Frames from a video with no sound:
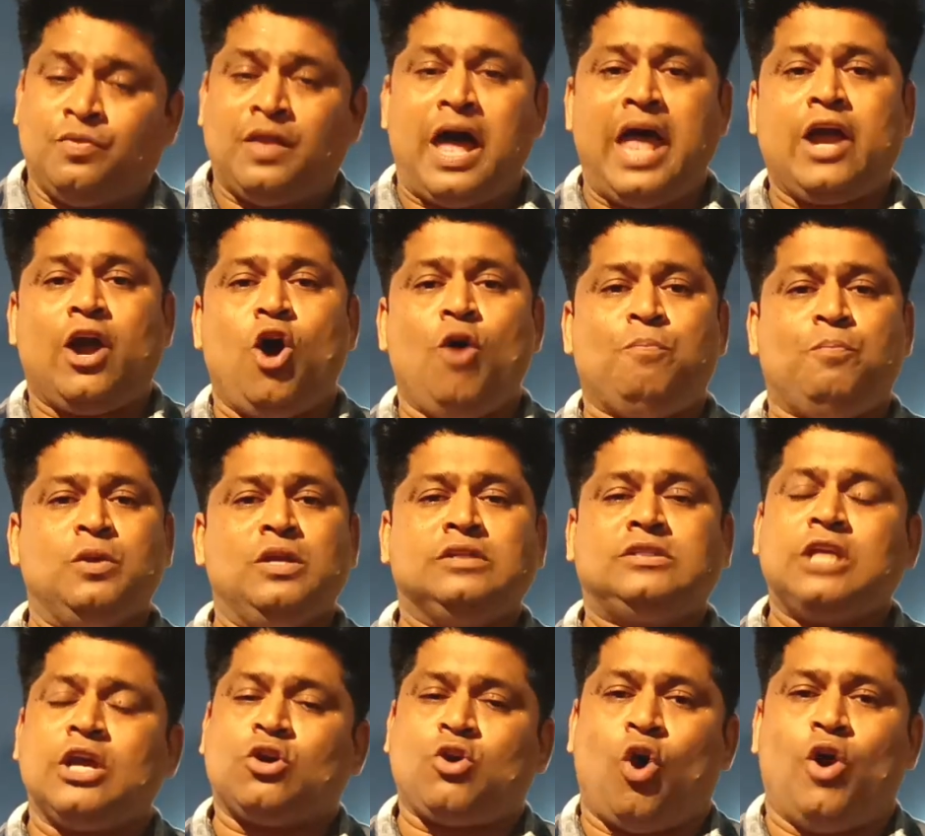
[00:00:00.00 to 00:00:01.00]
नायगांव
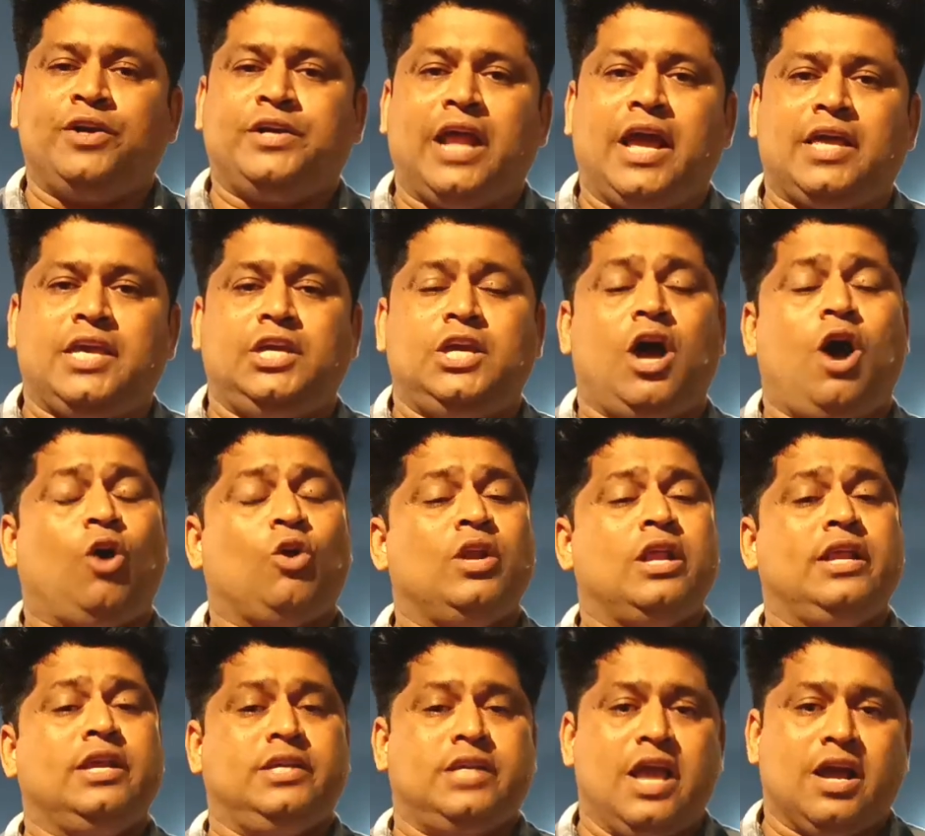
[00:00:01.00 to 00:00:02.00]
पुलिस से कांटेक्ट किया और
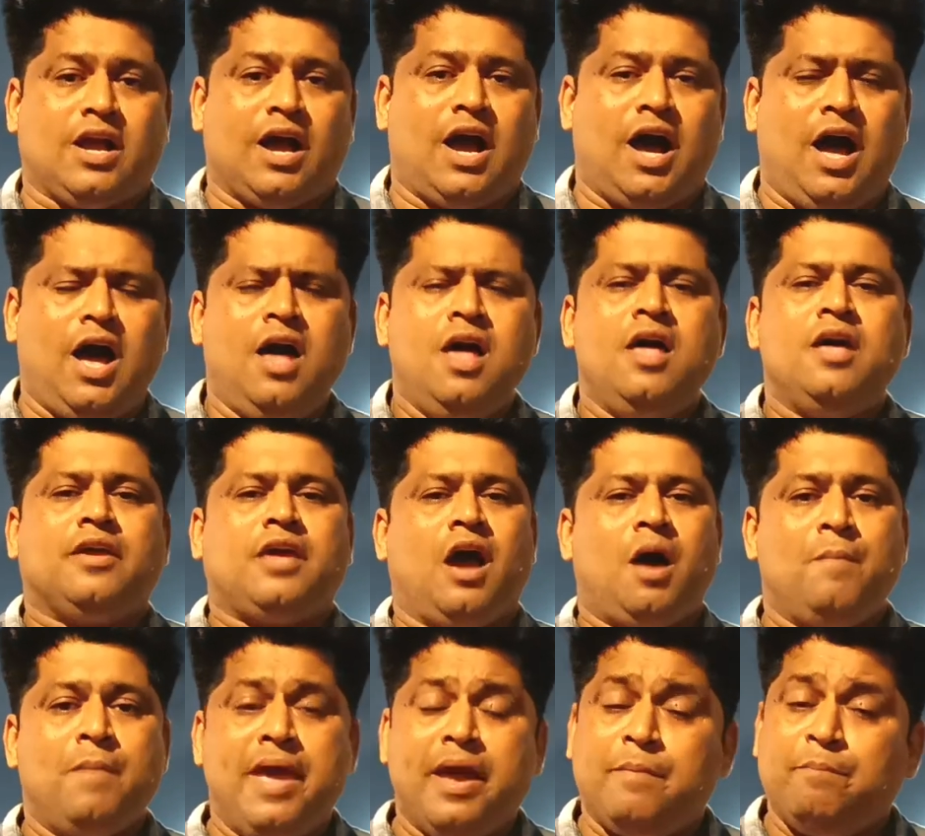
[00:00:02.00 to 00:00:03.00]
उन्होंने ये कहा कि
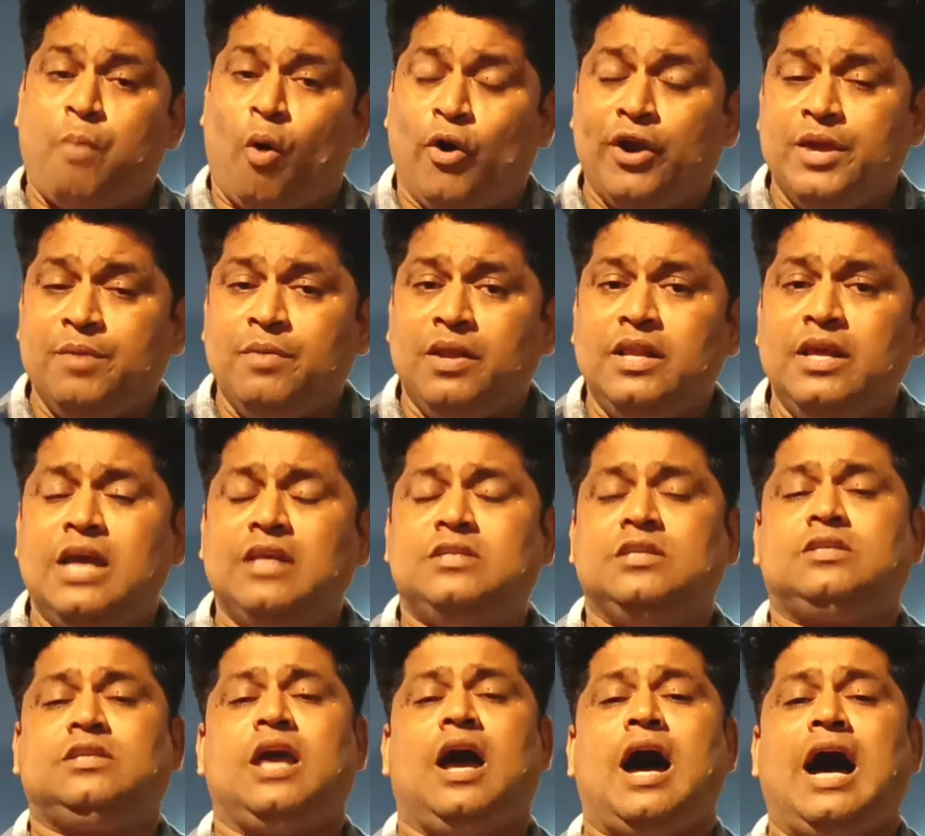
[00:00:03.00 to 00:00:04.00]
हमें एक बॉडी मिली है
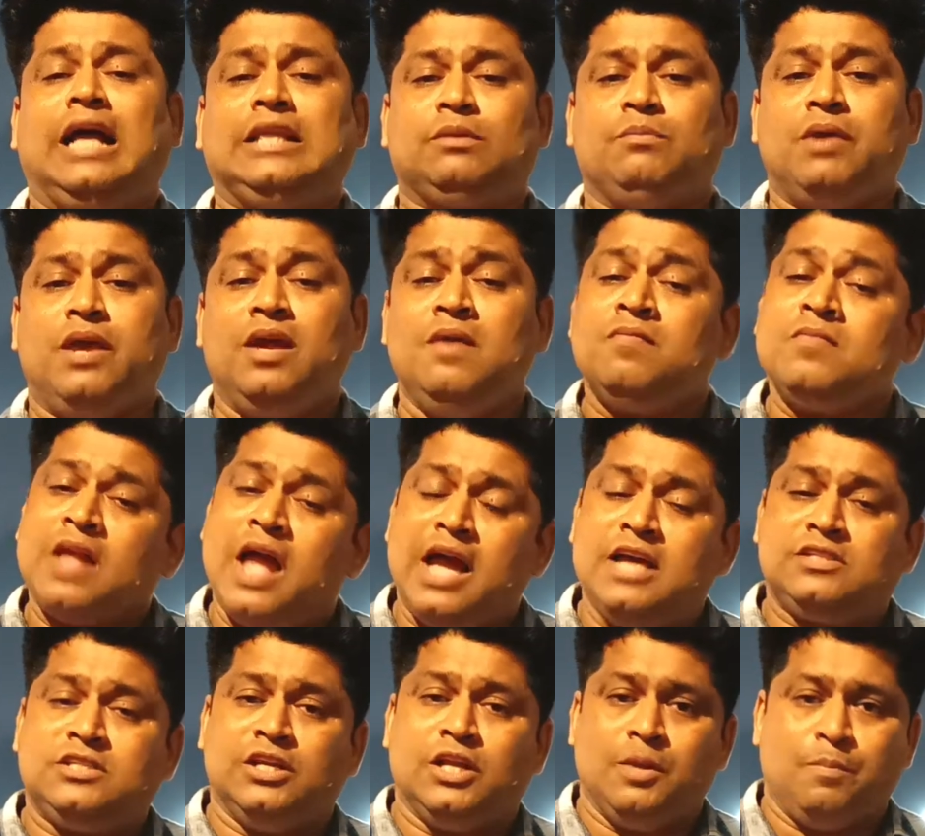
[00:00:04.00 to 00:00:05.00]
जिसके हाथ में
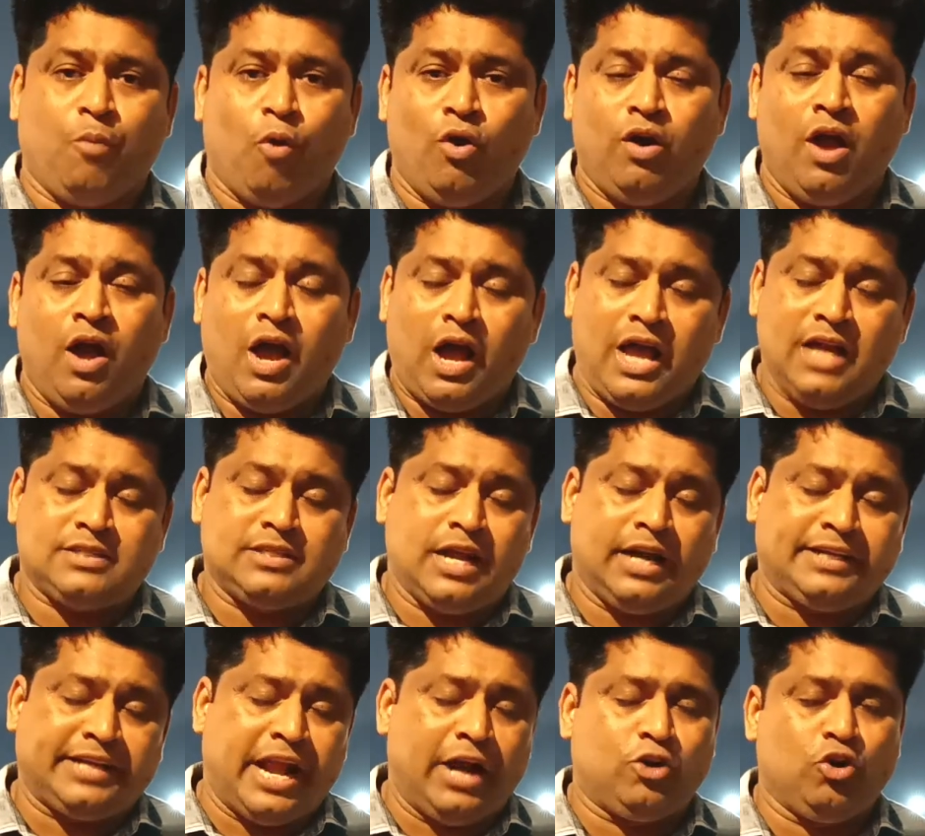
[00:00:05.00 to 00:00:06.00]
ऐसी रिपोर्ट
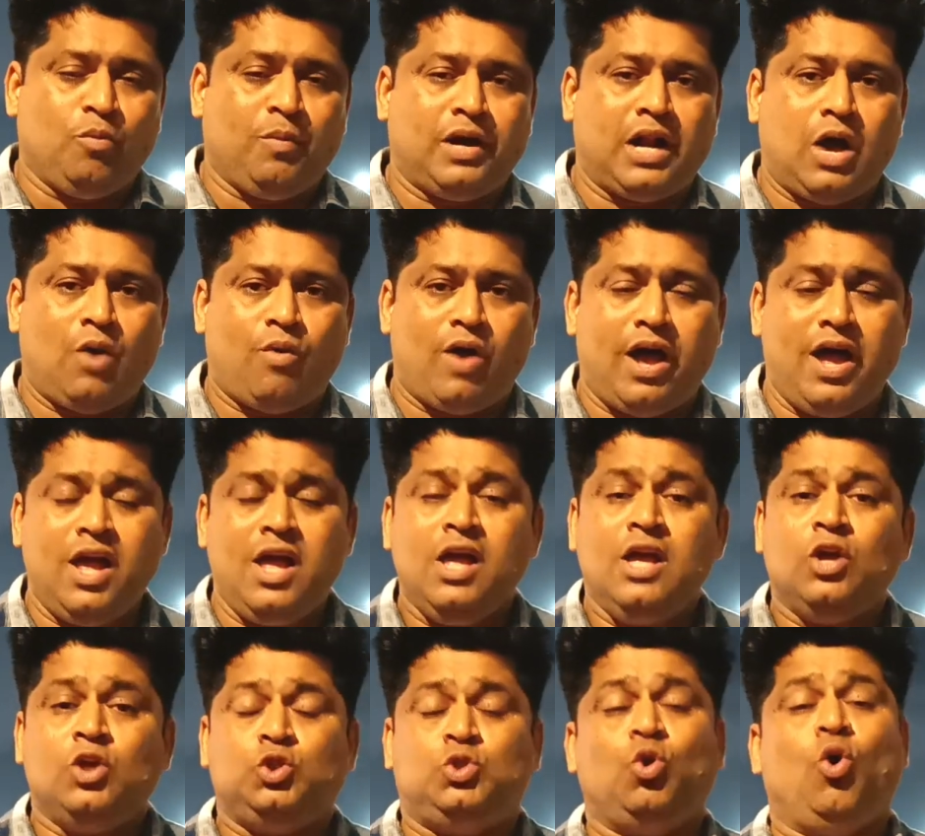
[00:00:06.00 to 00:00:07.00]
ऐसा टैटू बना हुआ है
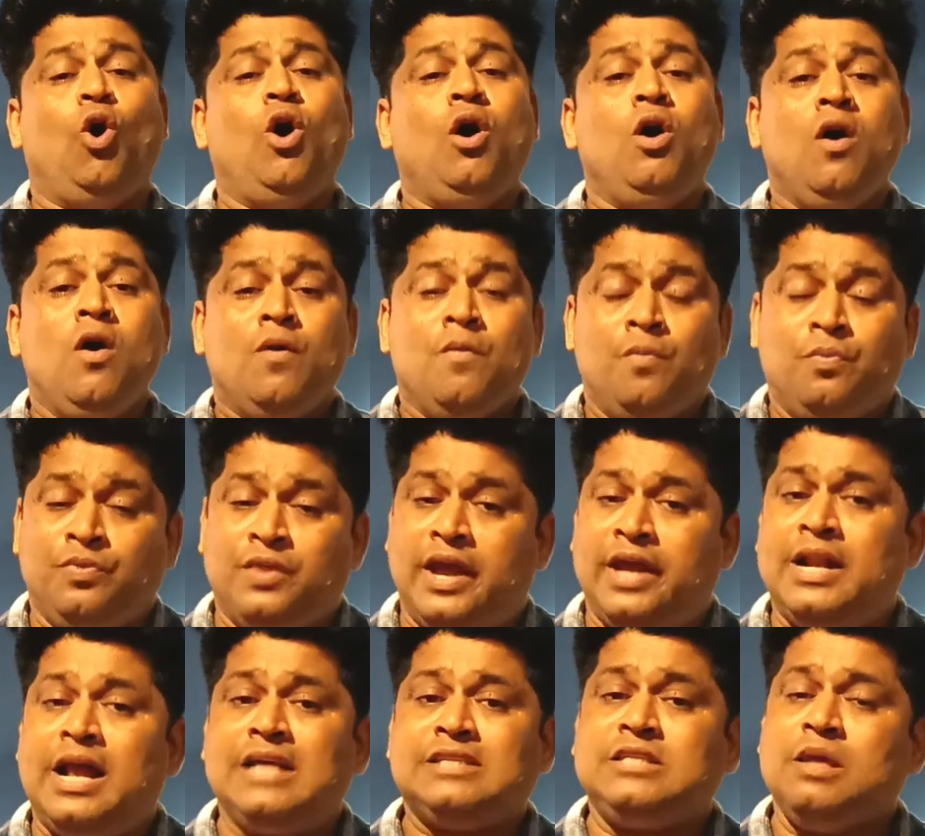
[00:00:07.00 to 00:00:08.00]
जो
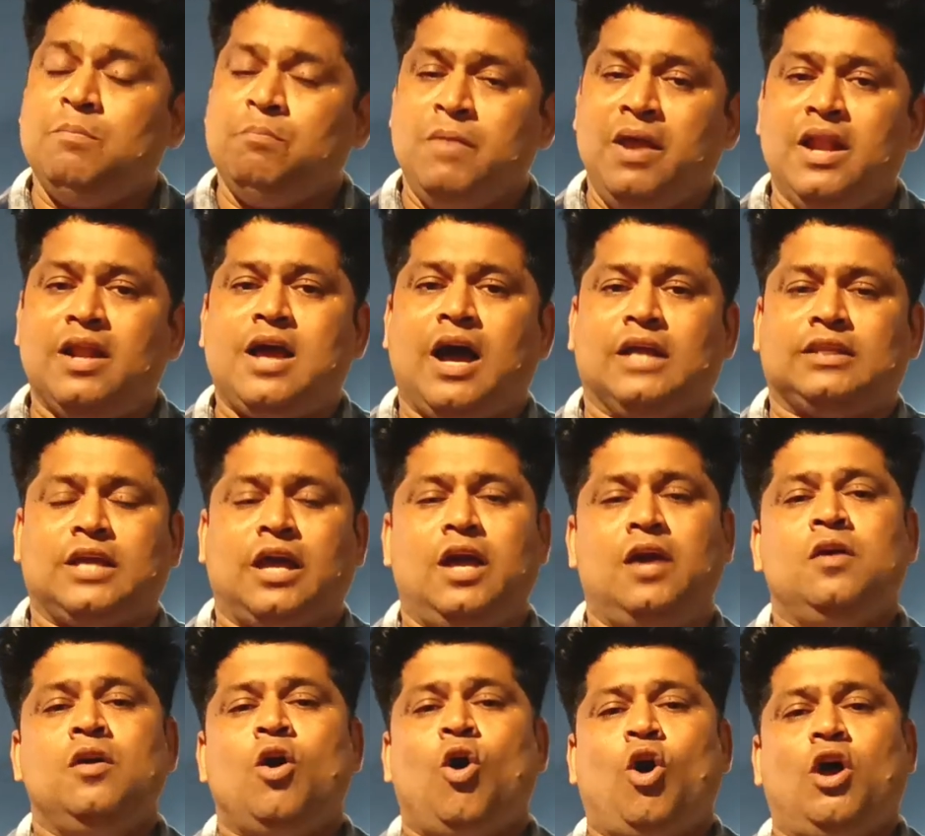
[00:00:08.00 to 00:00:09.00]
नैना से मेल खाता है